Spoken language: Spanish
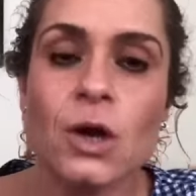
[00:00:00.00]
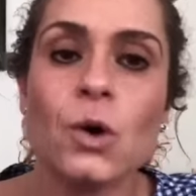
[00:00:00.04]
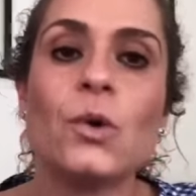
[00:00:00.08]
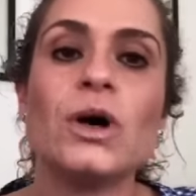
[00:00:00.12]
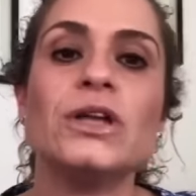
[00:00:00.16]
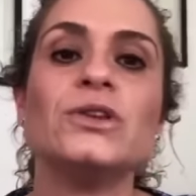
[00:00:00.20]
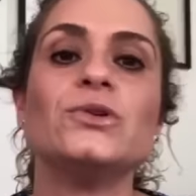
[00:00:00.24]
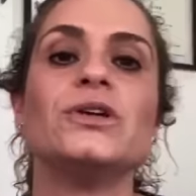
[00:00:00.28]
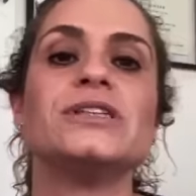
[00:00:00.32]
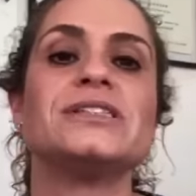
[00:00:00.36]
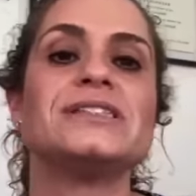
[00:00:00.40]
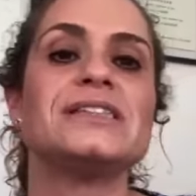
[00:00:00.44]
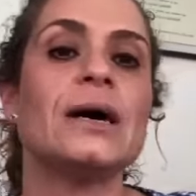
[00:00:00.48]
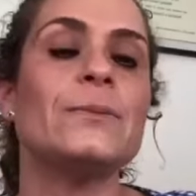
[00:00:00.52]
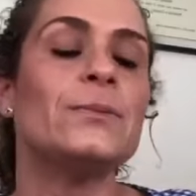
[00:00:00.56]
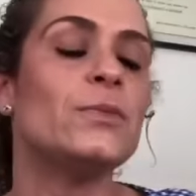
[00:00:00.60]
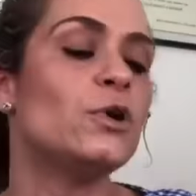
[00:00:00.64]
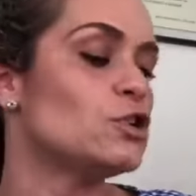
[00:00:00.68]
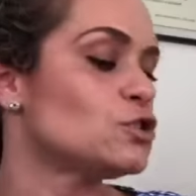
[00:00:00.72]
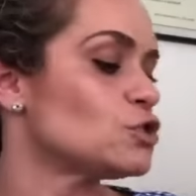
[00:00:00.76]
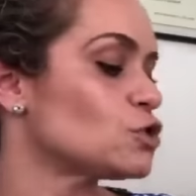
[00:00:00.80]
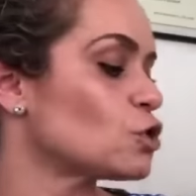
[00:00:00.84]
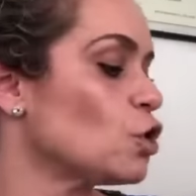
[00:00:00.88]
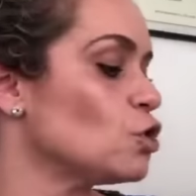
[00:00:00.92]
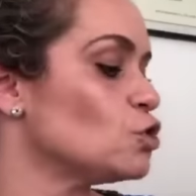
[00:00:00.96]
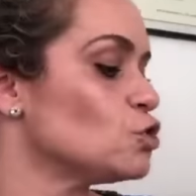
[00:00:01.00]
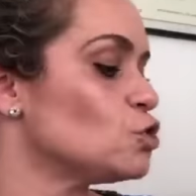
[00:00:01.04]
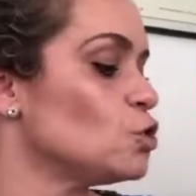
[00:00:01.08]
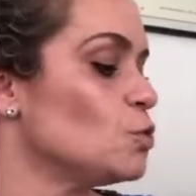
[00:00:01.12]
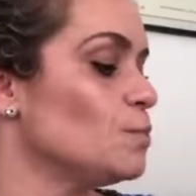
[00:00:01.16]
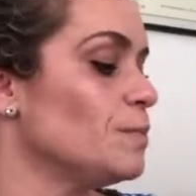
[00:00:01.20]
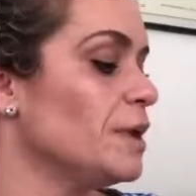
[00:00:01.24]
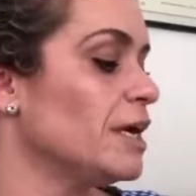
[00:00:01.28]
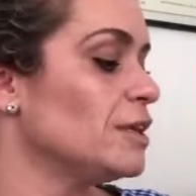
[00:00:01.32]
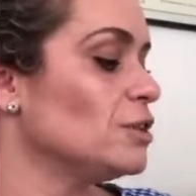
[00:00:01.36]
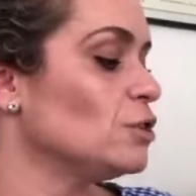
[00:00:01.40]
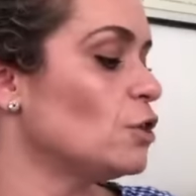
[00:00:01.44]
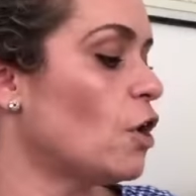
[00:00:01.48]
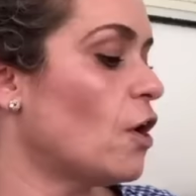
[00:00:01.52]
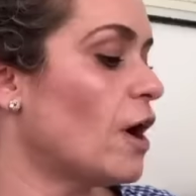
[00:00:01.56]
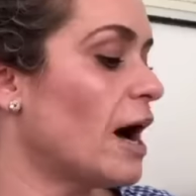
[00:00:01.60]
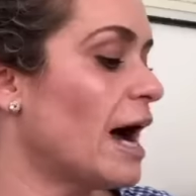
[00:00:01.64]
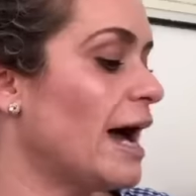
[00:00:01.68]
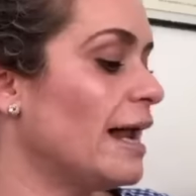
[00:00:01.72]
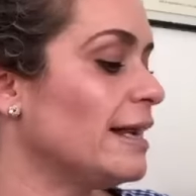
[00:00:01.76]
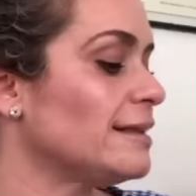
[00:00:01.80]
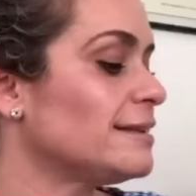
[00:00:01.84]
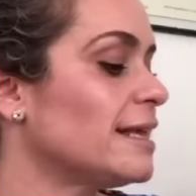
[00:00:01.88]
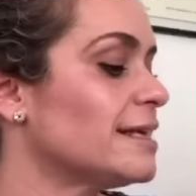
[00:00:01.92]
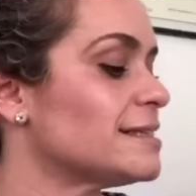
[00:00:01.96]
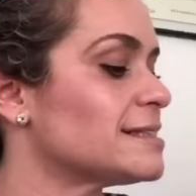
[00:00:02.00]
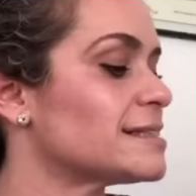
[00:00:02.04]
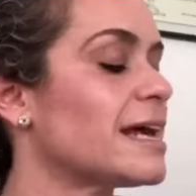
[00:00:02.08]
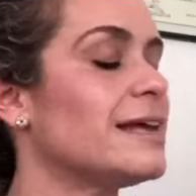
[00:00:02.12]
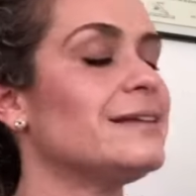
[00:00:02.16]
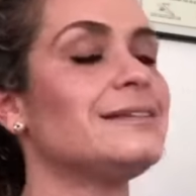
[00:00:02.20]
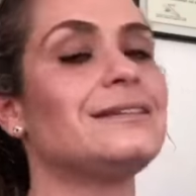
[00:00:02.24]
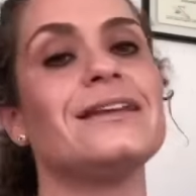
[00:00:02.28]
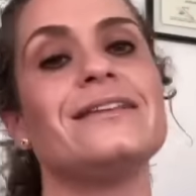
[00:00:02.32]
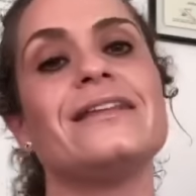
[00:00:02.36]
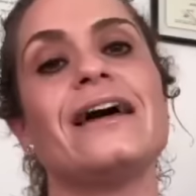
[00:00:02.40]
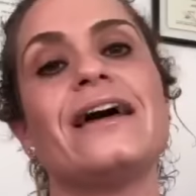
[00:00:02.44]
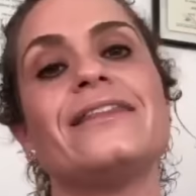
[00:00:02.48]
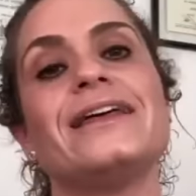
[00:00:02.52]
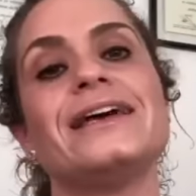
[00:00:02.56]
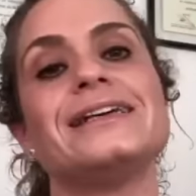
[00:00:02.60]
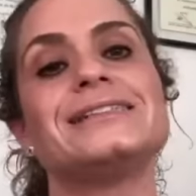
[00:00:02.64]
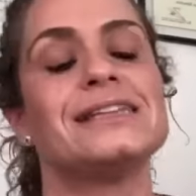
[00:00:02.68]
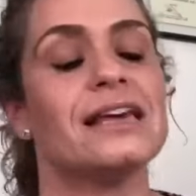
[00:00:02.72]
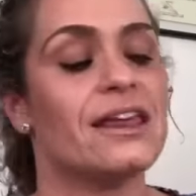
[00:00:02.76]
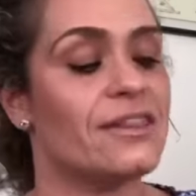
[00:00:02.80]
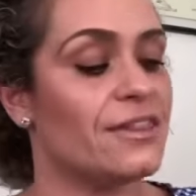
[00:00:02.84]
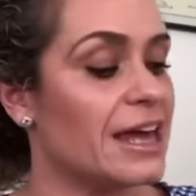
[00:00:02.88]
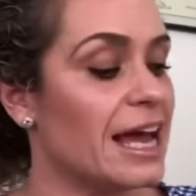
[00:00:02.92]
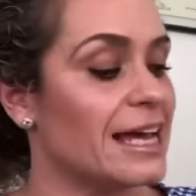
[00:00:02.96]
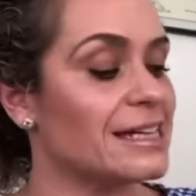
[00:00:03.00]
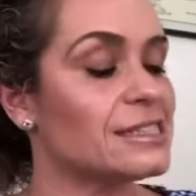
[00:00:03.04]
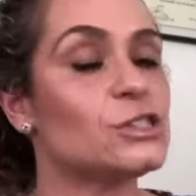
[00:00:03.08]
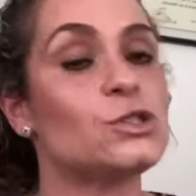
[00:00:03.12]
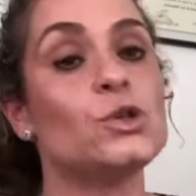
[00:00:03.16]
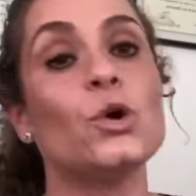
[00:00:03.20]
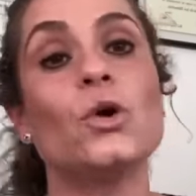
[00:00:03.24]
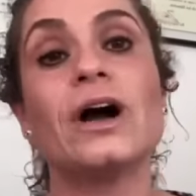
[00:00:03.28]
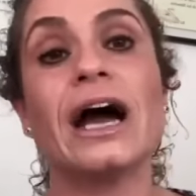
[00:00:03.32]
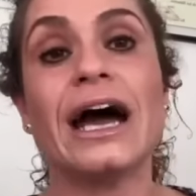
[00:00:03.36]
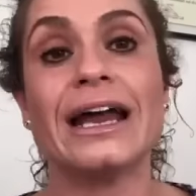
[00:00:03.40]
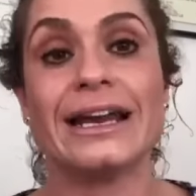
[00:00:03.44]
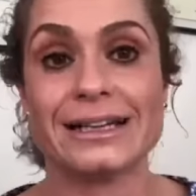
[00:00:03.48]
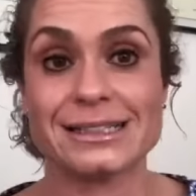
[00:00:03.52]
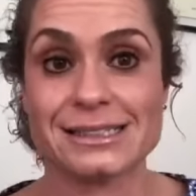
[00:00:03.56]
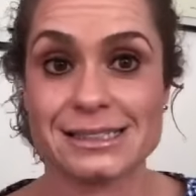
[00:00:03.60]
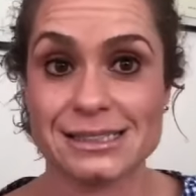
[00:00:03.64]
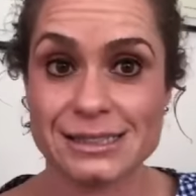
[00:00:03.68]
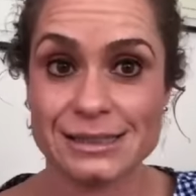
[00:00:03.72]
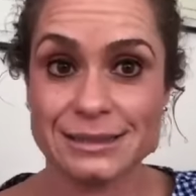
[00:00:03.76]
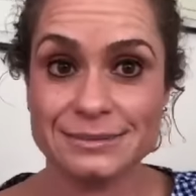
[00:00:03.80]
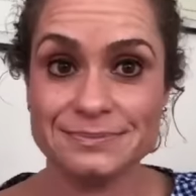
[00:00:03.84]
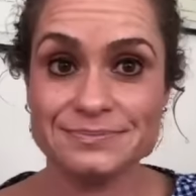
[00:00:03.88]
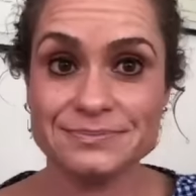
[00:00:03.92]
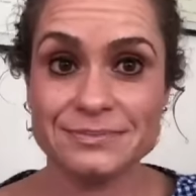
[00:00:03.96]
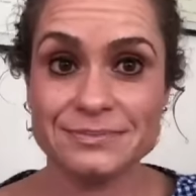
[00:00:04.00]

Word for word: cuando estamos consumiendo altas cantidades de azúcares